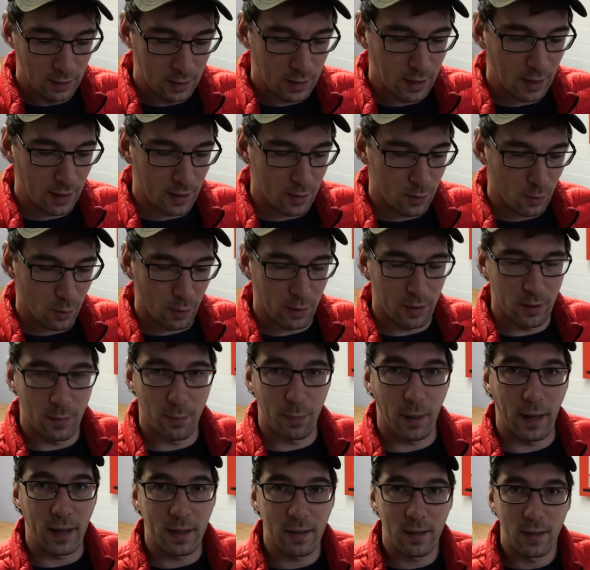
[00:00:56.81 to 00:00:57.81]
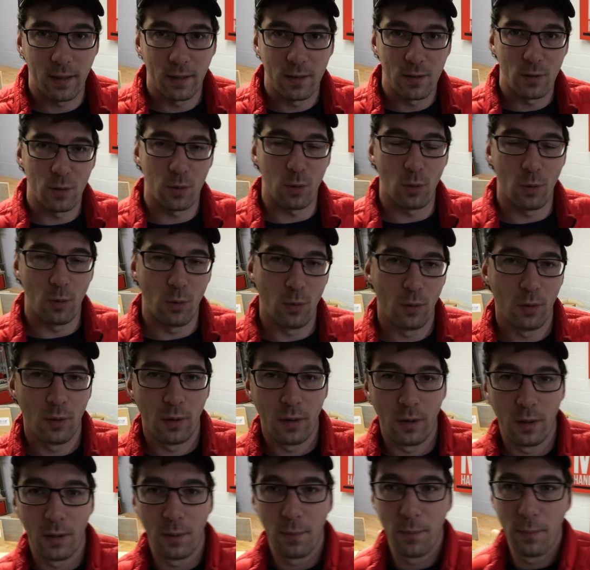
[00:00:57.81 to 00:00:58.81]
ja, so ein Brett zu,
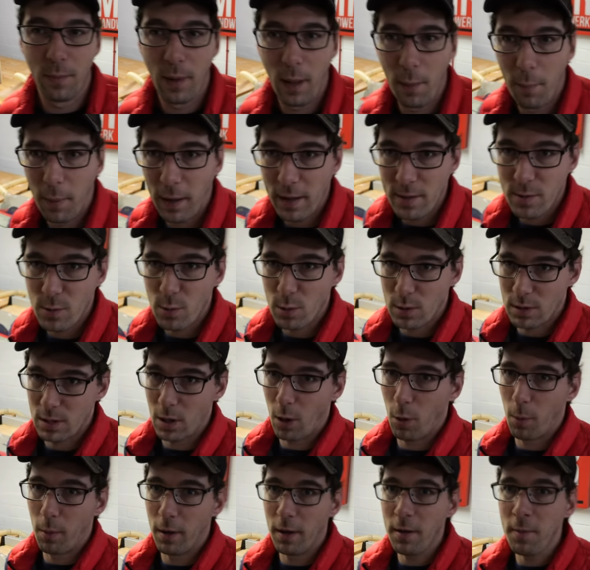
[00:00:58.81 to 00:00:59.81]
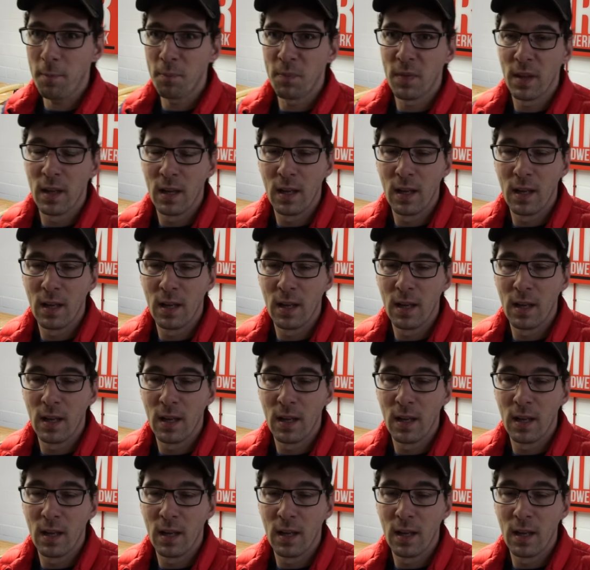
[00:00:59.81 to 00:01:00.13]
ähm, herbeizuzaubern.